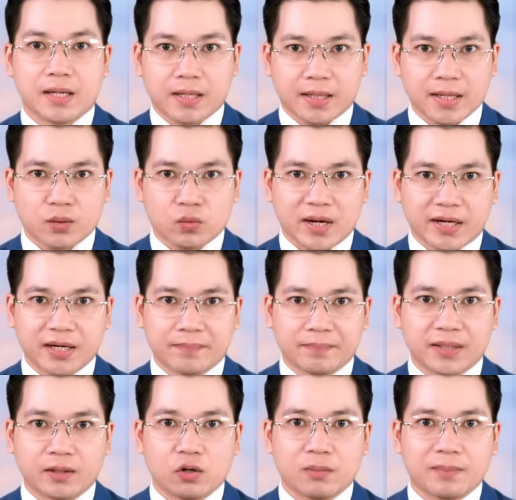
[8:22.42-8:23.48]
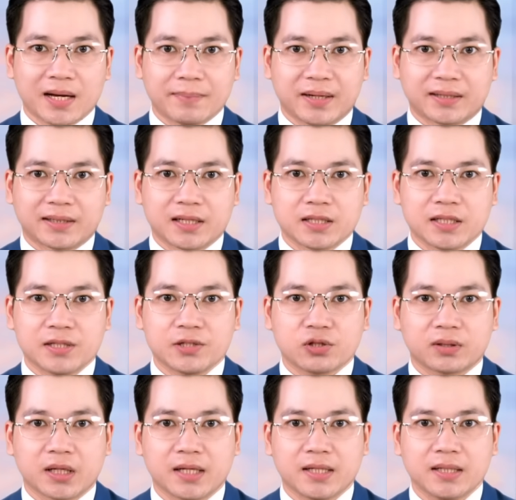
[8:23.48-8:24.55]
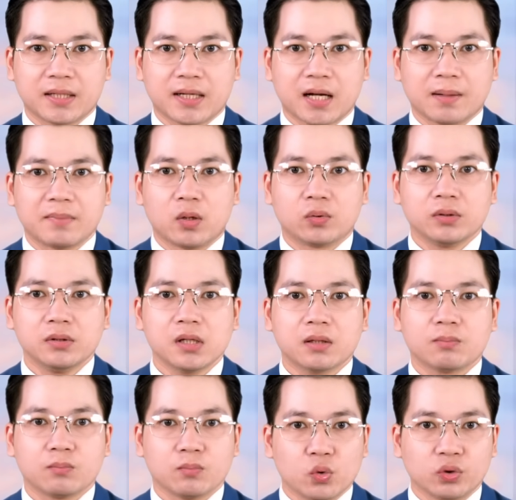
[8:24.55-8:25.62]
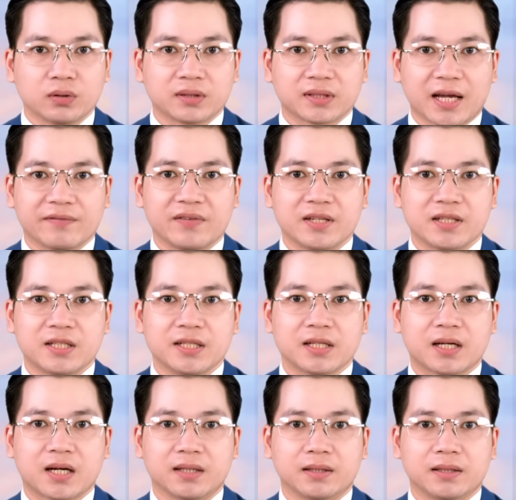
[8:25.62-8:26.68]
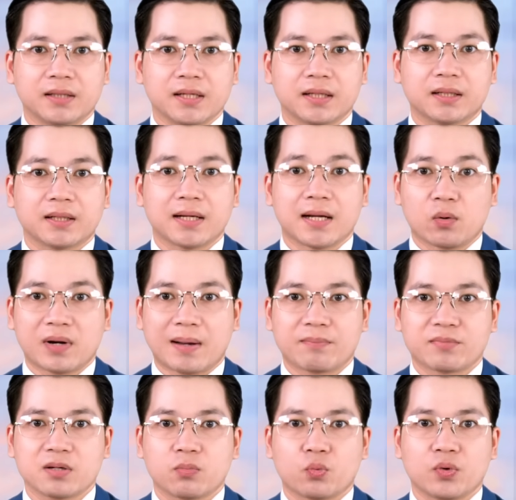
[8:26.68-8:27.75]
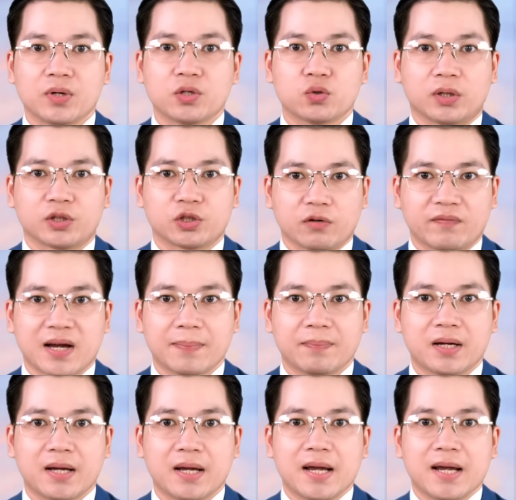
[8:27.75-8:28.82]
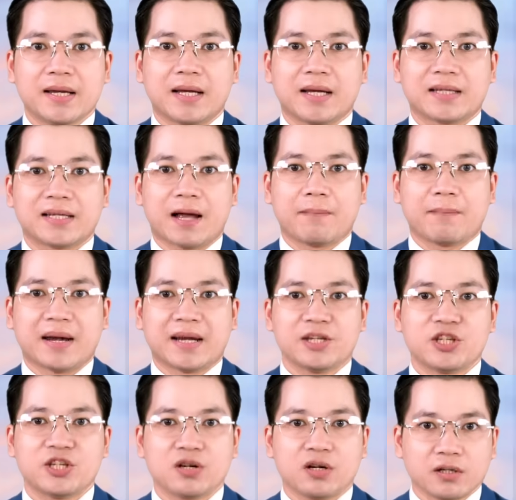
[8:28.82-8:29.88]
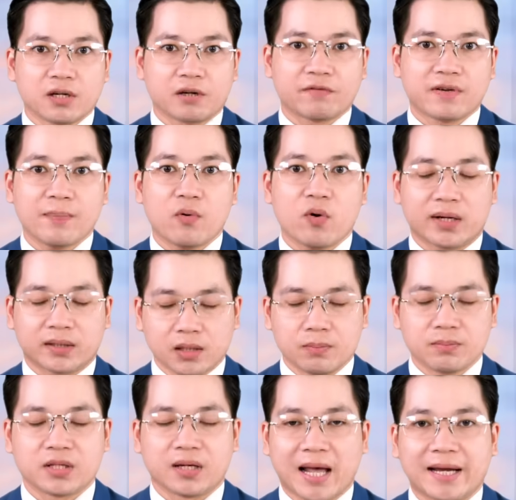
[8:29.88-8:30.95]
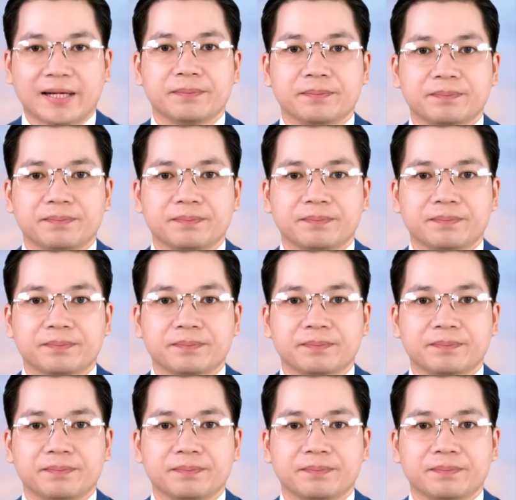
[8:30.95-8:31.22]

Kết quả kiểm định hôm hai mươi bảy tháng chín cho thấy các mẫu nước, bùn tại vị trí cần thiết đều nằm trong quy chuẩn cho phép. Hiện nhà máy chưa được phép hoạt động trở lại.